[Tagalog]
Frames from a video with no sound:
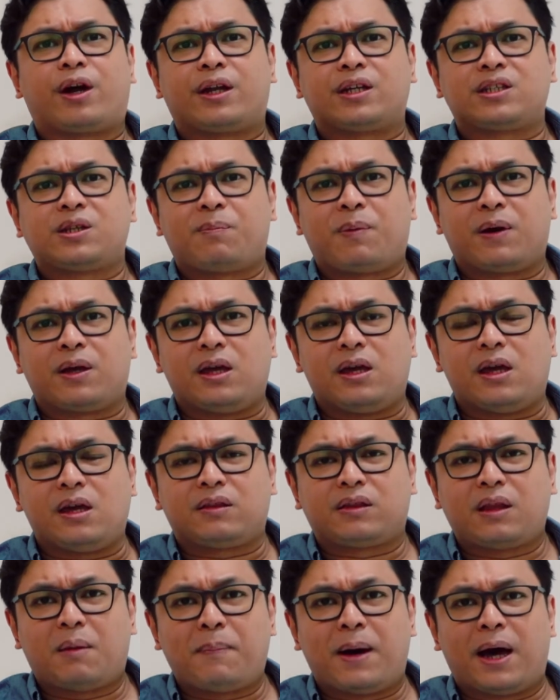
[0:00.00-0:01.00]
ka na sa
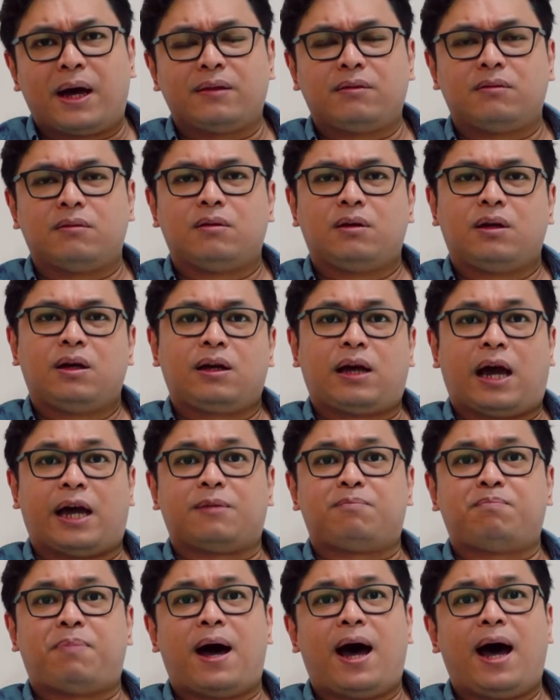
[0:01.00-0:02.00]
pagiging tamad,
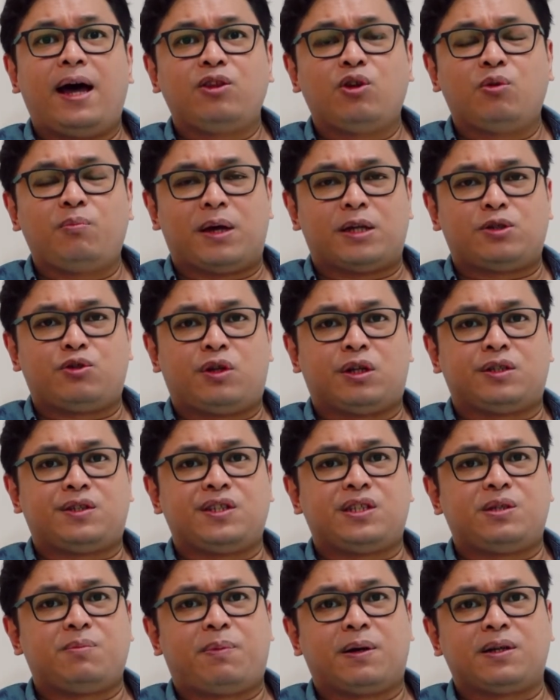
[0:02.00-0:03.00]
kahit paano, medyo
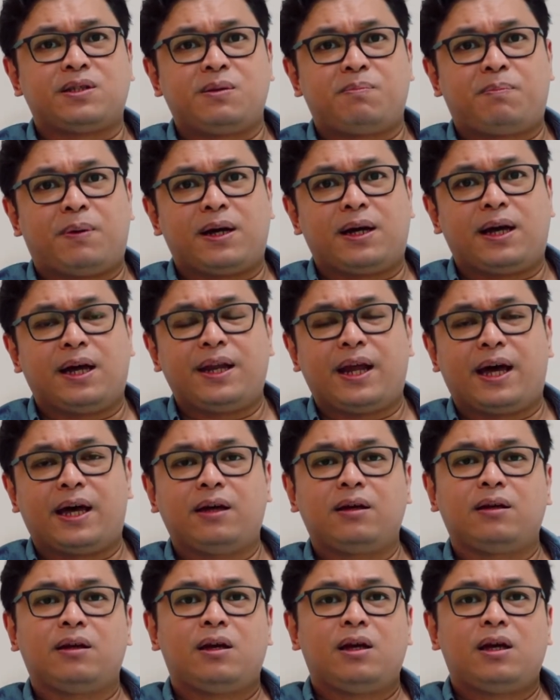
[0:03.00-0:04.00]
nagsisipag-sipag ka
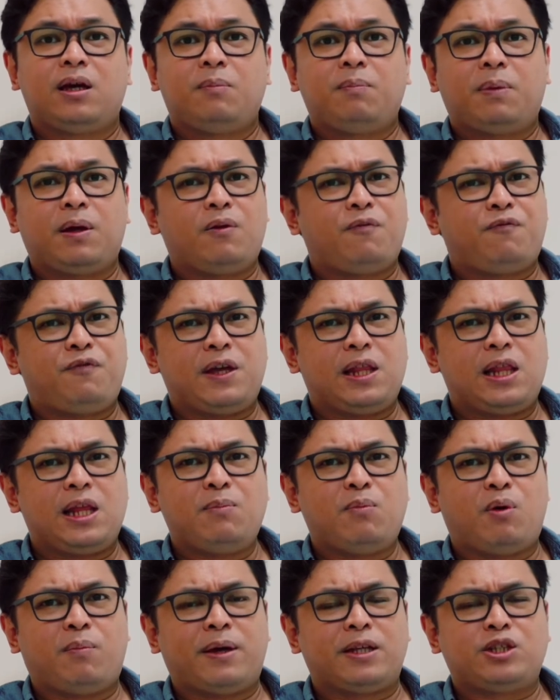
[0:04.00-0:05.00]
na, pero
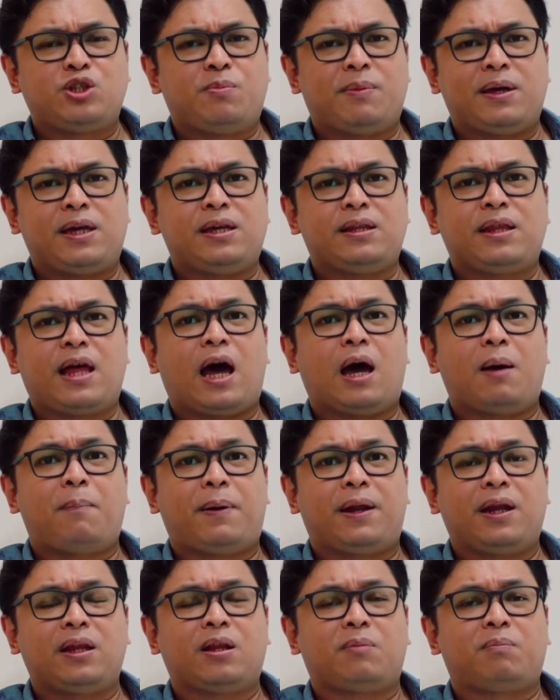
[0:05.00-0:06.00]
feeling mo medyo mahina ka
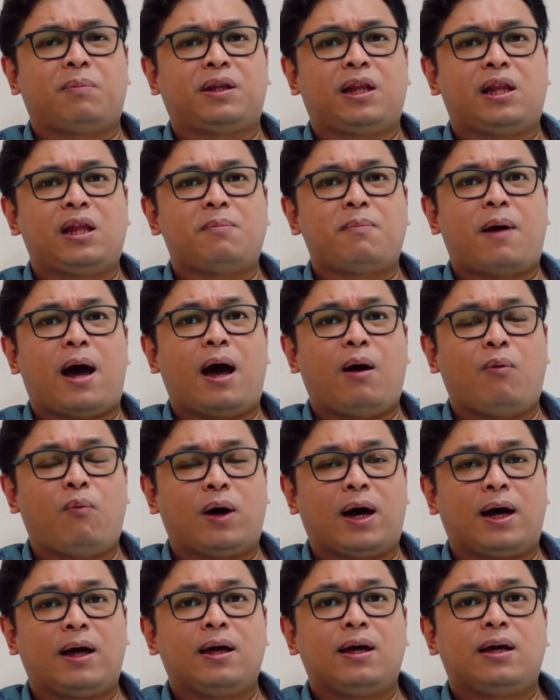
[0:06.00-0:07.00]
pa rin at madaling
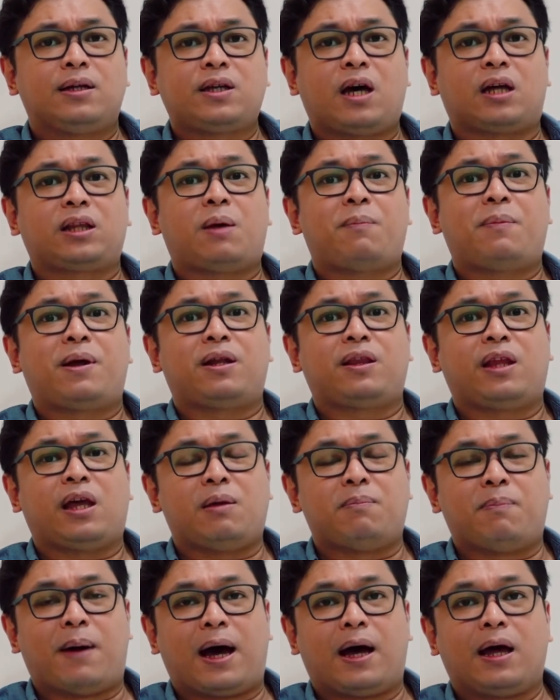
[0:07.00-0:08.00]
mahawa sa katamaran ng
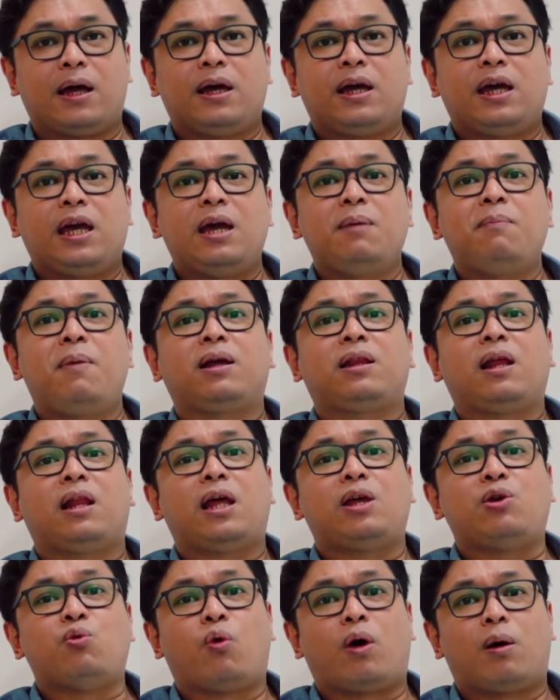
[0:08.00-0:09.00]
iba, eh
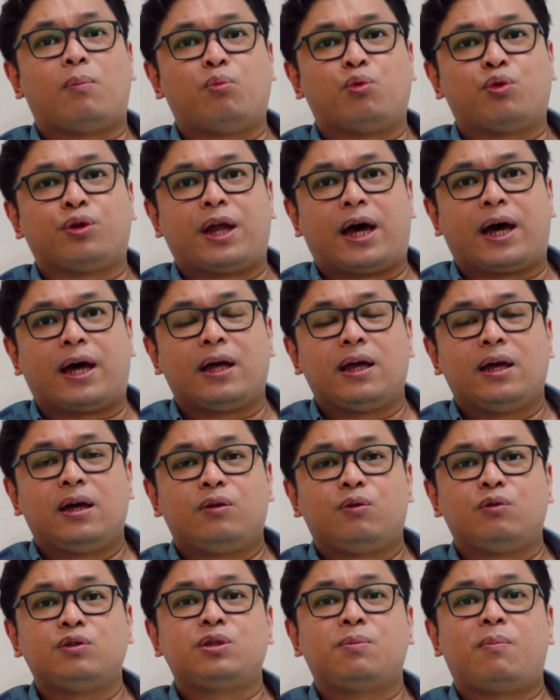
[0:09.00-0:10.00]
maglalayo ka muna
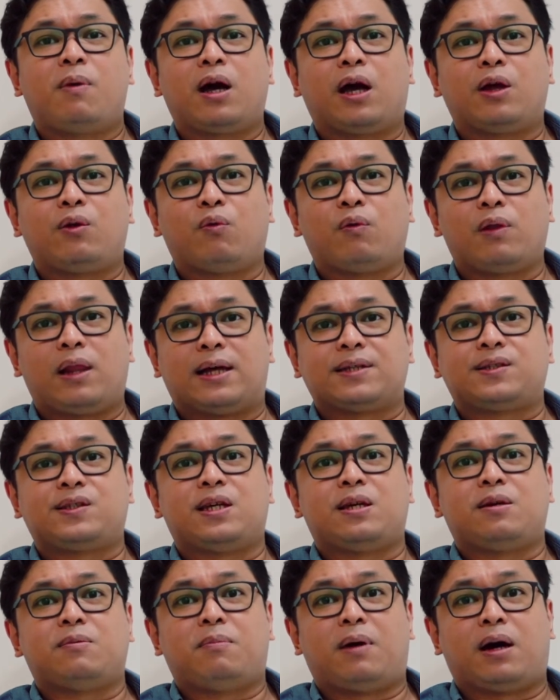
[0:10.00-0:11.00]
dun sa mga ganong
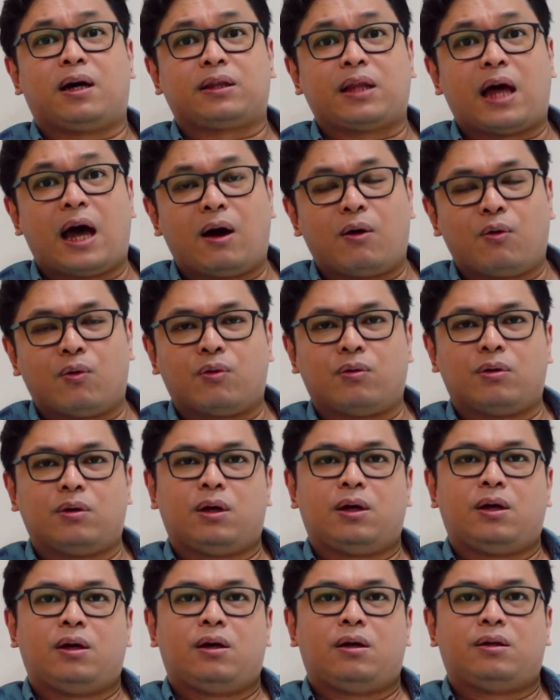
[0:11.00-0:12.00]
klaseng mga tao.
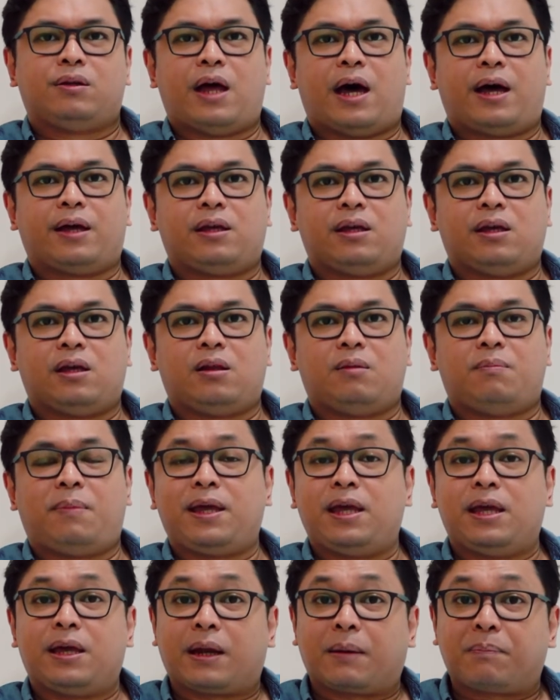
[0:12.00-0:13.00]
Dahil
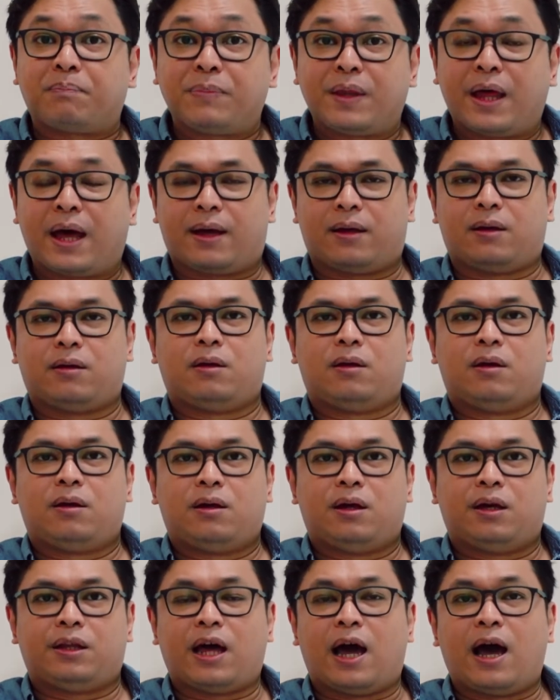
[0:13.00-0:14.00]
mahirap na.
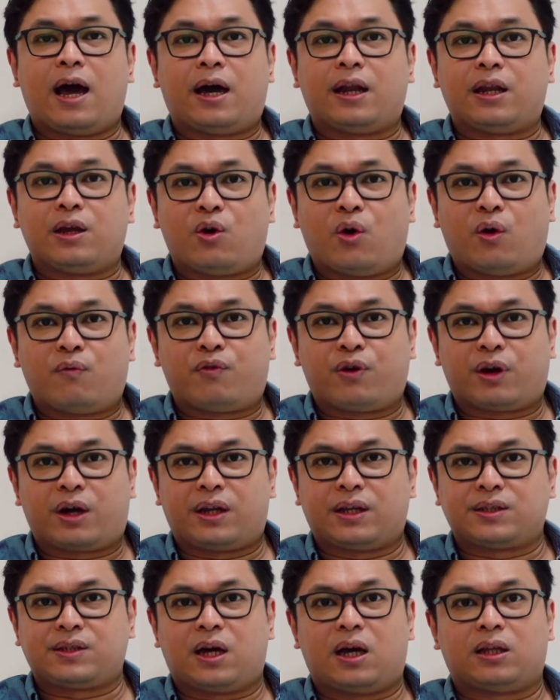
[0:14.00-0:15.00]
Eh nakaka-recover
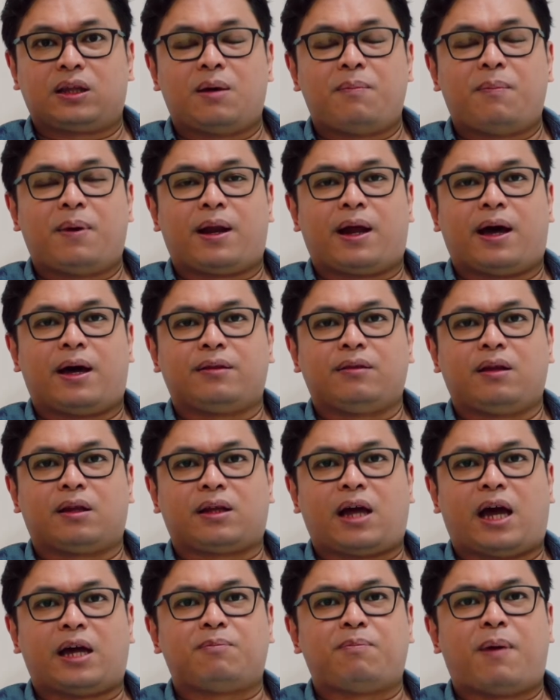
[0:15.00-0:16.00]
ka na sa katamaran at
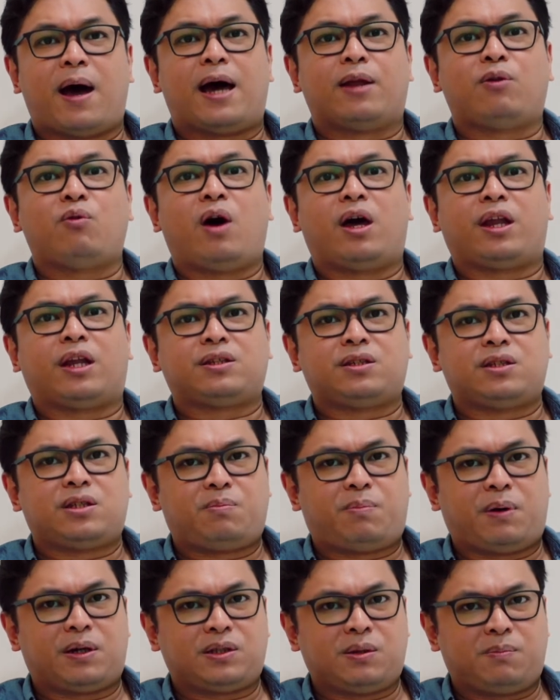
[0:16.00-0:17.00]
kahit paano nga
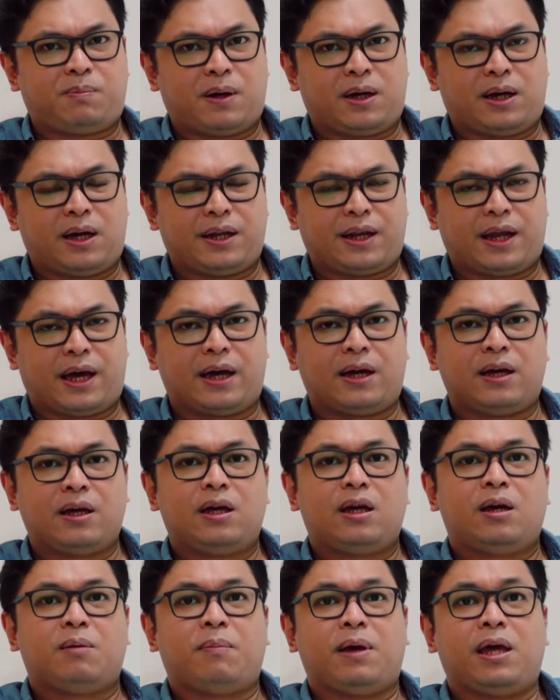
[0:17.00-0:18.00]
nagsisipag-sipag ka na,
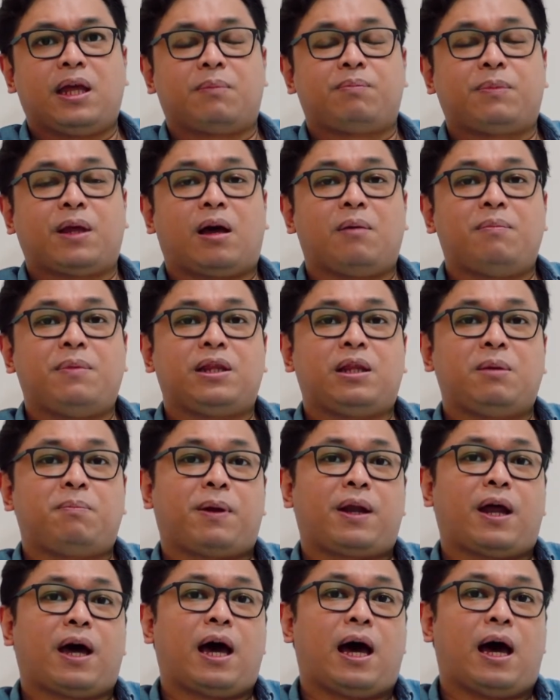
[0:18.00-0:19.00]
mahirap na gamitin
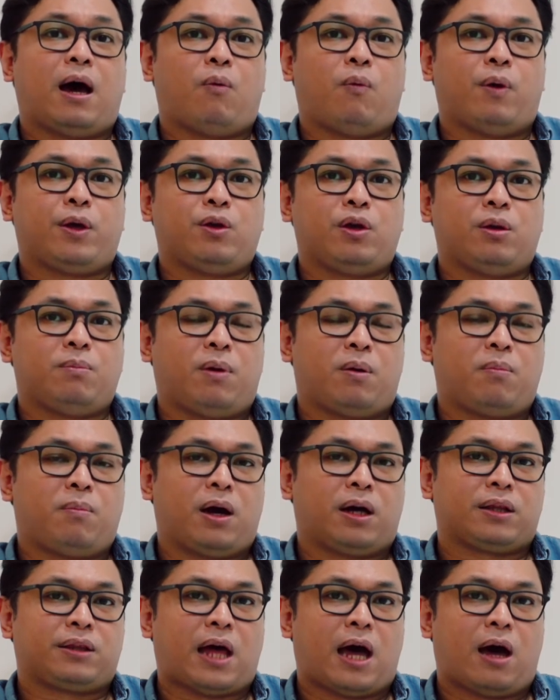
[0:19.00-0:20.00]
pa ng kaaway yung ibang
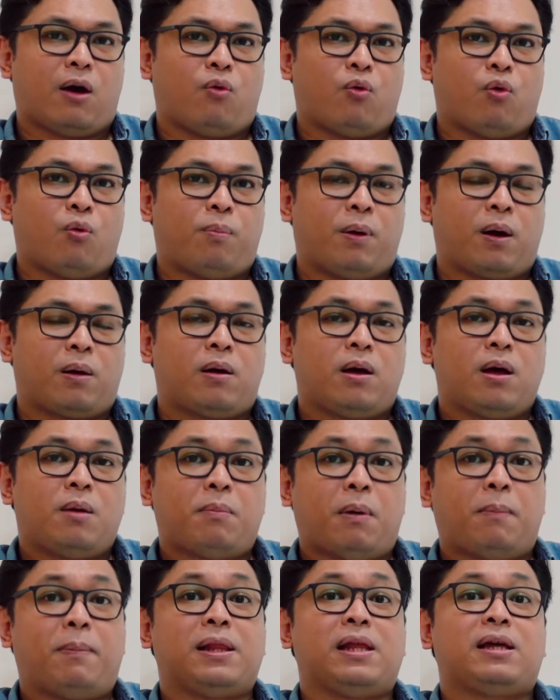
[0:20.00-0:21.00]
mga tao upang
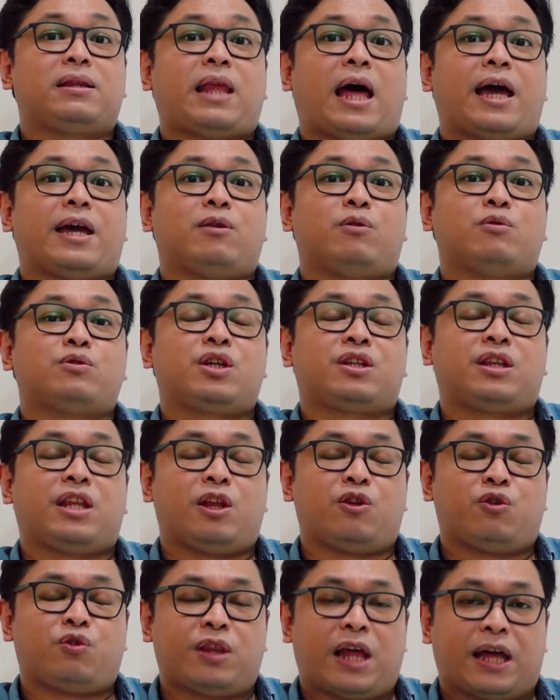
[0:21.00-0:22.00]
mabalik tayo dun sa
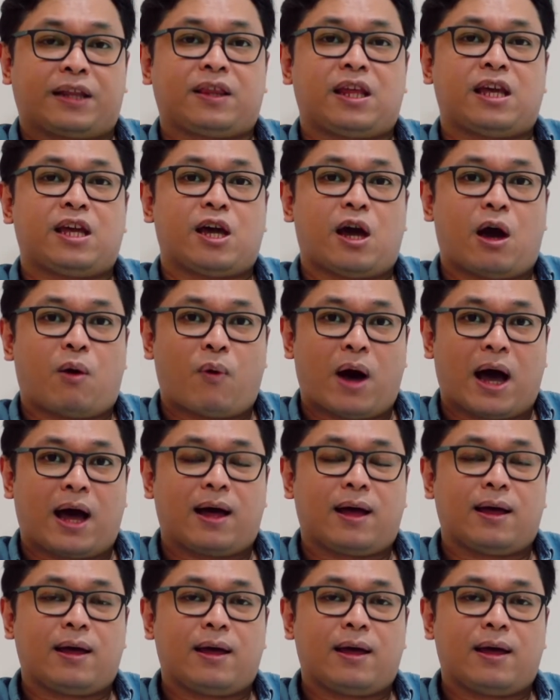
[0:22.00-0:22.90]
dun dating gawa.